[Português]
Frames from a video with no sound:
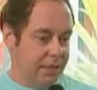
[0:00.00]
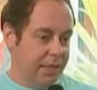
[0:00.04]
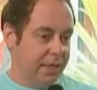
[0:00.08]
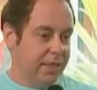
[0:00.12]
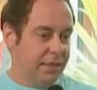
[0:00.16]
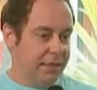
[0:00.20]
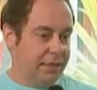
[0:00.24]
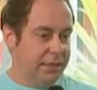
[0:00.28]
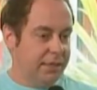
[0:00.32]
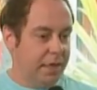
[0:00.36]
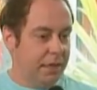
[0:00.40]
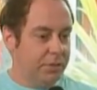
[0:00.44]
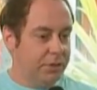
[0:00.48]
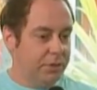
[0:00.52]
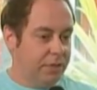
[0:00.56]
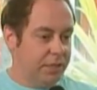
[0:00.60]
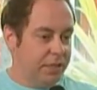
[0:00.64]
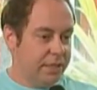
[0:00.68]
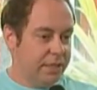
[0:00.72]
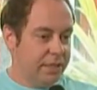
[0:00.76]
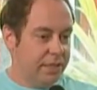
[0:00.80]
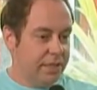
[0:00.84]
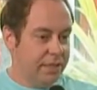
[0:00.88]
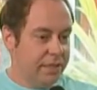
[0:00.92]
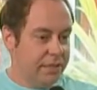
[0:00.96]
quem sabe, já
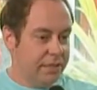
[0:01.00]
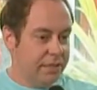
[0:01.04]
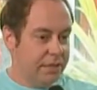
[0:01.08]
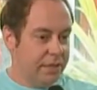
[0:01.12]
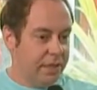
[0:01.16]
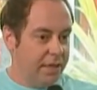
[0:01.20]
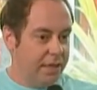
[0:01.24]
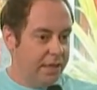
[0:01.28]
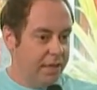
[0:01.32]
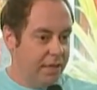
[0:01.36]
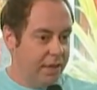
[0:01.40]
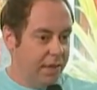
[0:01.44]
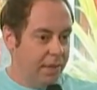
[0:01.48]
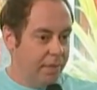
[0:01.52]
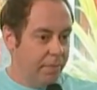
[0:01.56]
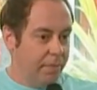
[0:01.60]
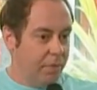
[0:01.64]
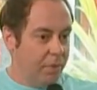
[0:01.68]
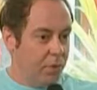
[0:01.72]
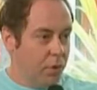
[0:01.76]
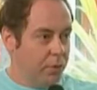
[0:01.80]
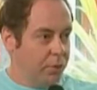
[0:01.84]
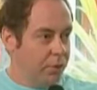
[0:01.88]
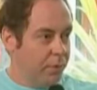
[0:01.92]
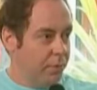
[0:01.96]
sair até
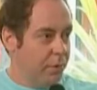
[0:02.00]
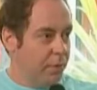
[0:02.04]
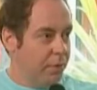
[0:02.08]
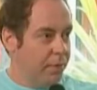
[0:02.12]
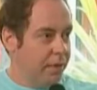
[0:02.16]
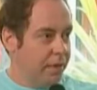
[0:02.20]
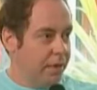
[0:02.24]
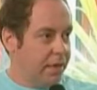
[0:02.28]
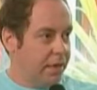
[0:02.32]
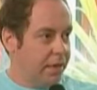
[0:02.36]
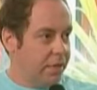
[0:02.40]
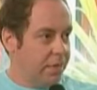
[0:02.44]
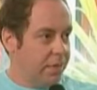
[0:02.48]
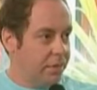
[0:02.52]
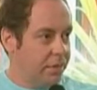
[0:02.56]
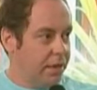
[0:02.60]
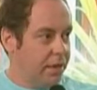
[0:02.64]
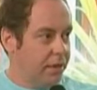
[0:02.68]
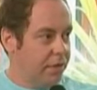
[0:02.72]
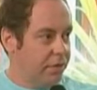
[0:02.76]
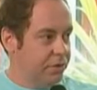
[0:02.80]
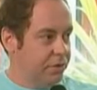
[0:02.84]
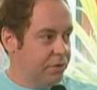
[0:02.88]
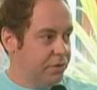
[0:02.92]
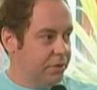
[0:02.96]
pronto para o mercado,
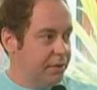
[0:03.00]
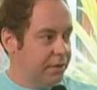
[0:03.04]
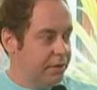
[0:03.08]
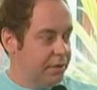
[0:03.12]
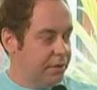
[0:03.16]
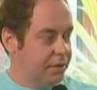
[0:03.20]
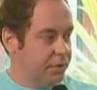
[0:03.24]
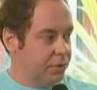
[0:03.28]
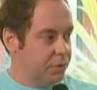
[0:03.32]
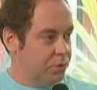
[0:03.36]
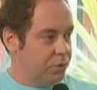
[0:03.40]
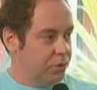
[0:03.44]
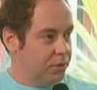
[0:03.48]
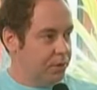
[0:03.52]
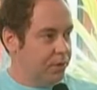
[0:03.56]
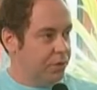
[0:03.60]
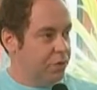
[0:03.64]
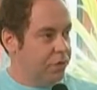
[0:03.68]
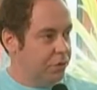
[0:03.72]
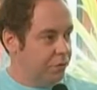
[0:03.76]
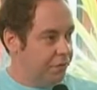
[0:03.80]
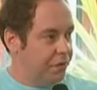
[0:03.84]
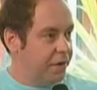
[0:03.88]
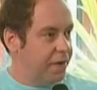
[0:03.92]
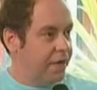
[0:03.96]
porque vocês
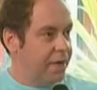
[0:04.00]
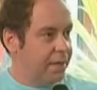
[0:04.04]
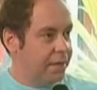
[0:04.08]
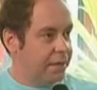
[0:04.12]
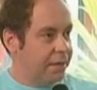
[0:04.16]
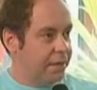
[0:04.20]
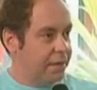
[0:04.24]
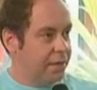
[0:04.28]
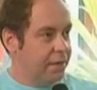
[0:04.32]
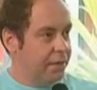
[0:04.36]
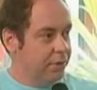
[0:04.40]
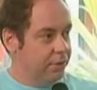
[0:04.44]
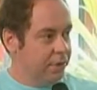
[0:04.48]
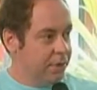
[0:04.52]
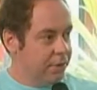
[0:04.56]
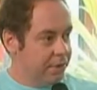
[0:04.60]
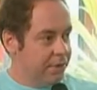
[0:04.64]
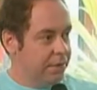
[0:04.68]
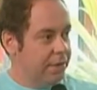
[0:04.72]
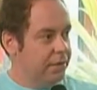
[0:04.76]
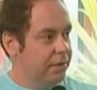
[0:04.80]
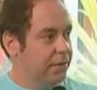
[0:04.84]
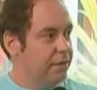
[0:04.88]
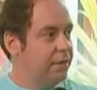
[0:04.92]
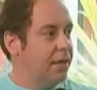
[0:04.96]
justamente oferece aquilo que
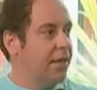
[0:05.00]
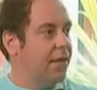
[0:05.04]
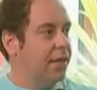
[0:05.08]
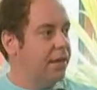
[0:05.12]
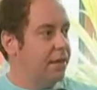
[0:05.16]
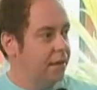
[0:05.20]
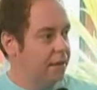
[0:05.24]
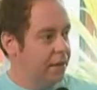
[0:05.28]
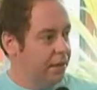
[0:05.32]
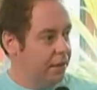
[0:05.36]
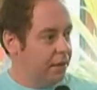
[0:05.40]
se tem